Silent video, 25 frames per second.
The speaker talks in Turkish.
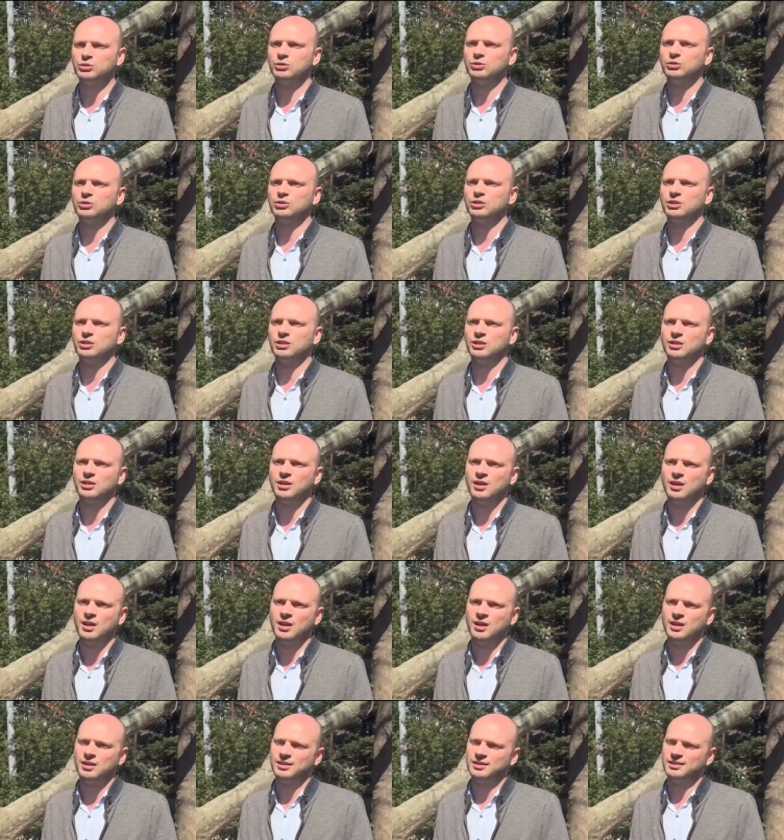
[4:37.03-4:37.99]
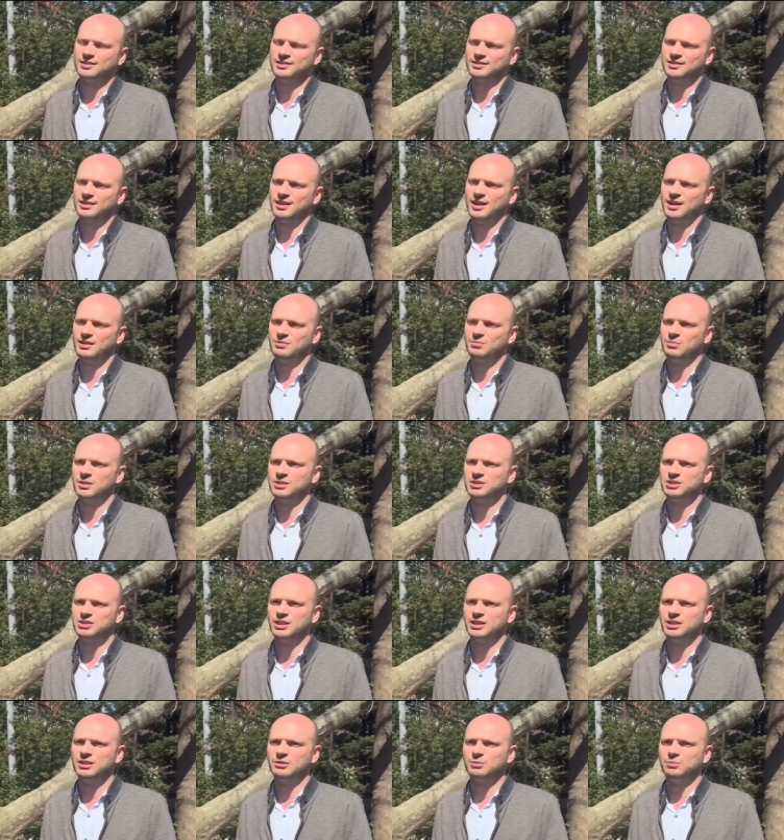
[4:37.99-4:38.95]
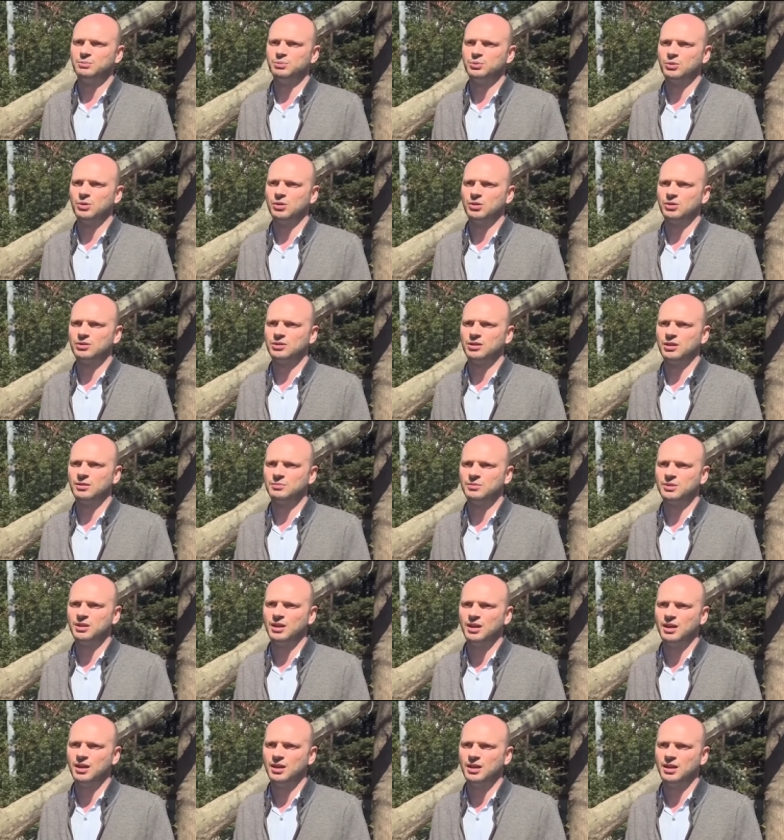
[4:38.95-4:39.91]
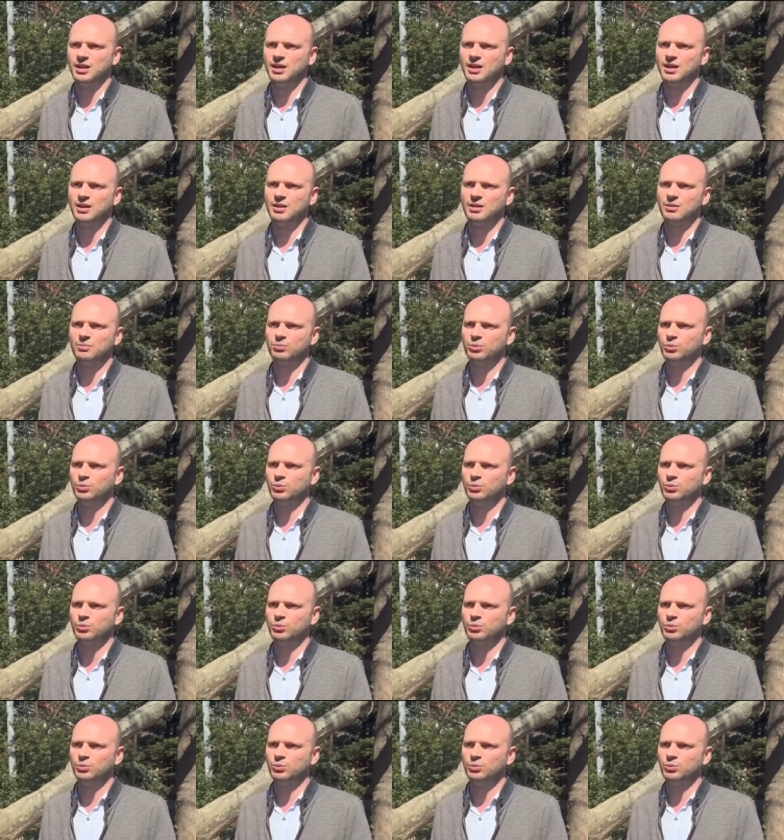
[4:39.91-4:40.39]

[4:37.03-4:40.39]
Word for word: Çünkü İsrail menşeli bir programda e,